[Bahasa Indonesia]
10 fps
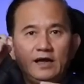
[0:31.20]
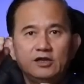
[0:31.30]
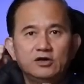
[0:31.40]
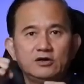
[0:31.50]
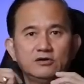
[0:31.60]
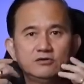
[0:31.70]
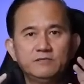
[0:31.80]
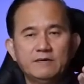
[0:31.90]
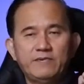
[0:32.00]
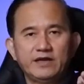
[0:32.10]

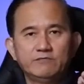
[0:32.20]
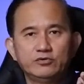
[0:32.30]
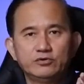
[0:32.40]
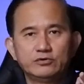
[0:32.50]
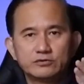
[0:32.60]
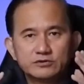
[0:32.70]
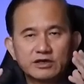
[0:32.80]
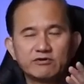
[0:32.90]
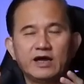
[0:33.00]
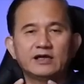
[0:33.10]
Halo Bapak Ibu,
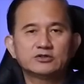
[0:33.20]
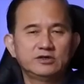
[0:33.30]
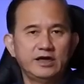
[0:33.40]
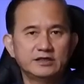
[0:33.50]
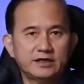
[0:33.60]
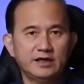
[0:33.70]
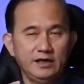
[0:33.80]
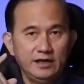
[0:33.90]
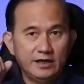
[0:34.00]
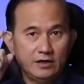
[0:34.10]
saudara-saudari
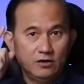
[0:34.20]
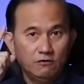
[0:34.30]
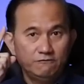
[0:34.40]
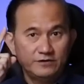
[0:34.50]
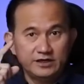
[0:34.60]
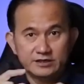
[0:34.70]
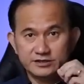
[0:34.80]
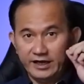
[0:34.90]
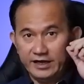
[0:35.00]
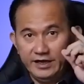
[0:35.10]
sekalian,
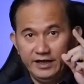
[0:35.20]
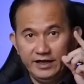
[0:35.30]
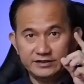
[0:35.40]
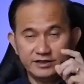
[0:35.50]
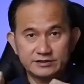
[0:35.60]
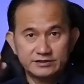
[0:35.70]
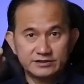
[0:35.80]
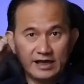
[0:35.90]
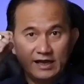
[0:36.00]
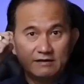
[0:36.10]
lovers and haters,
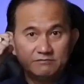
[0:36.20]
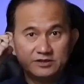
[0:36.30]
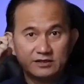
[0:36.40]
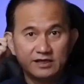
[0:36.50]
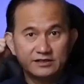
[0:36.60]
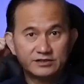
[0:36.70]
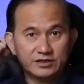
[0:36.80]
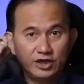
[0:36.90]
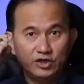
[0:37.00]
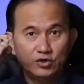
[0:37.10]
salam
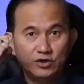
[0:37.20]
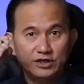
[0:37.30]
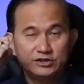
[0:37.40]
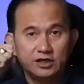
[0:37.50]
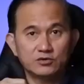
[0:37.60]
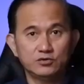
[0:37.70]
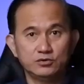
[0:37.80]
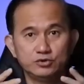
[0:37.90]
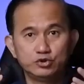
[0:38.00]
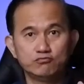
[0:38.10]
cerdas
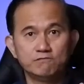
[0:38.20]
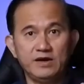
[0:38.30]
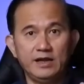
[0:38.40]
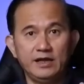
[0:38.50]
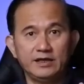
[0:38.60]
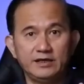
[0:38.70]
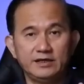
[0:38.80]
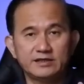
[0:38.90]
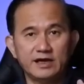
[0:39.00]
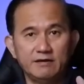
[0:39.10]
Indonesiaku. Jumpa lagi
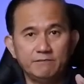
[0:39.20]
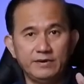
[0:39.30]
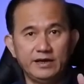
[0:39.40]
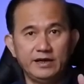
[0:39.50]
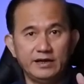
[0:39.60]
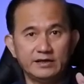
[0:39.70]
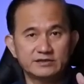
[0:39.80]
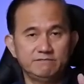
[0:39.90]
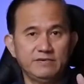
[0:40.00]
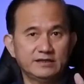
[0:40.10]
kita pada
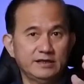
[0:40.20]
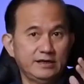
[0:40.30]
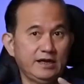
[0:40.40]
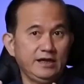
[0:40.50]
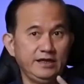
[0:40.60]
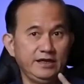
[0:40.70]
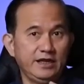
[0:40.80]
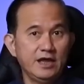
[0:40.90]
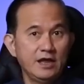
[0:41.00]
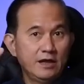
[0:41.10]
kesempatan kali
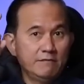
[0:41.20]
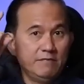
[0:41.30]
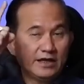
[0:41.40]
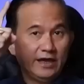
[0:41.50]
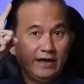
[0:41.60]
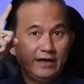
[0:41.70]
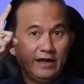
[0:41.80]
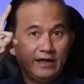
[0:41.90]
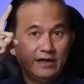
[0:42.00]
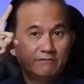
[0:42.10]
ini. Bagi
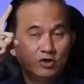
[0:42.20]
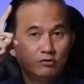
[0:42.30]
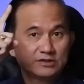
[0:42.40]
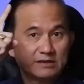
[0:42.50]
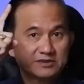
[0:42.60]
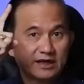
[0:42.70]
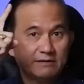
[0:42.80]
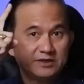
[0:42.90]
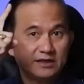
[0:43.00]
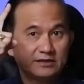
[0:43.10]
Anda yang belum
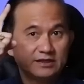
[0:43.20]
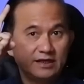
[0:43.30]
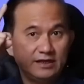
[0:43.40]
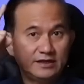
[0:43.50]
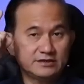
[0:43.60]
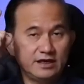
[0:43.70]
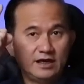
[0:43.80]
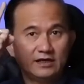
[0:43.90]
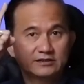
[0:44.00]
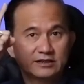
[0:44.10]
subscribe channel saya,
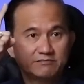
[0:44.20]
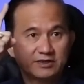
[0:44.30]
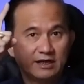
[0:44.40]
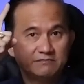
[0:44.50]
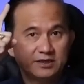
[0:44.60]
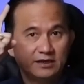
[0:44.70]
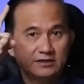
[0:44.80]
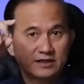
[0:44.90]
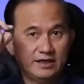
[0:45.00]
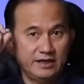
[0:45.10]
silakan subscribe
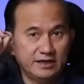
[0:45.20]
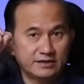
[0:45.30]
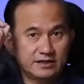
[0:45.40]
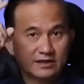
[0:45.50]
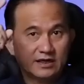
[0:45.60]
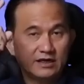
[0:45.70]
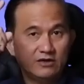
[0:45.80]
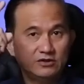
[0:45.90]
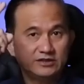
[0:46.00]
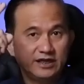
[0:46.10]
channel saya,
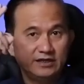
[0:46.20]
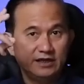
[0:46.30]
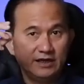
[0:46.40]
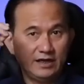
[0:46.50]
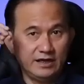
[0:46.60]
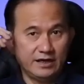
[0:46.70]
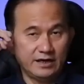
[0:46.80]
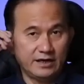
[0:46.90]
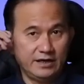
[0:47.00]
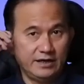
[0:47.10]
tekan loncengnya
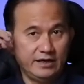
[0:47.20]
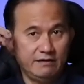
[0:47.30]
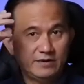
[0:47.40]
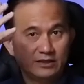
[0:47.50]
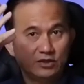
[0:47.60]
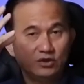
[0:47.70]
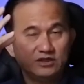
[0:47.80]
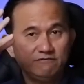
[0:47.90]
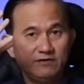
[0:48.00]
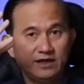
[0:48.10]
agar Anda dapat
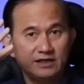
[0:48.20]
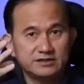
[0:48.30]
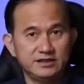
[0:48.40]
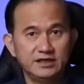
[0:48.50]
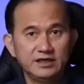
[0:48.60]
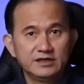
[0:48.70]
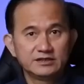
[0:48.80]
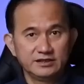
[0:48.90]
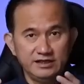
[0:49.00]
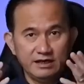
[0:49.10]
notifikasi
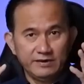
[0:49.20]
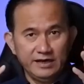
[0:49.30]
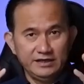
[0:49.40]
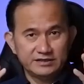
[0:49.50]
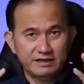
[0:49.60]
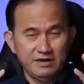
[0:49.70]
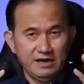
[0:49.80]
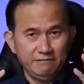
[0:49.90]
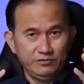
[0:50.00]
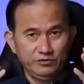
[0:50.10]
setiap kali saya
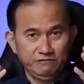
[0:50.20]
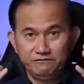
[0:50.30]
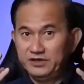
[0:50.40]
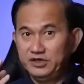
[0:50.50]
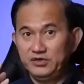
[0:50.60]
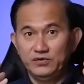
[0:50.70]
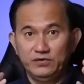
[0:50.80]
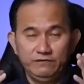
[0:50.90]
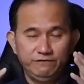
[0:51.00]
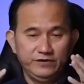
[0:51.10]
mengupload
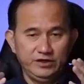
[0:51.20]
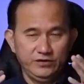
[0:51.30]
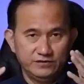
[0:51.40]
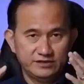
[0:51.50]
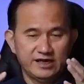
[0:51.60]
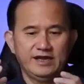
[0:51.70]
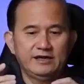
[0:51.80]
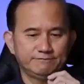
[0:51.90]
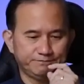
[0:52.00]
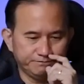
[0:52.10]
video-video
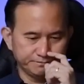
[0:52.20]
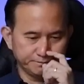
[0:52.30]
saya.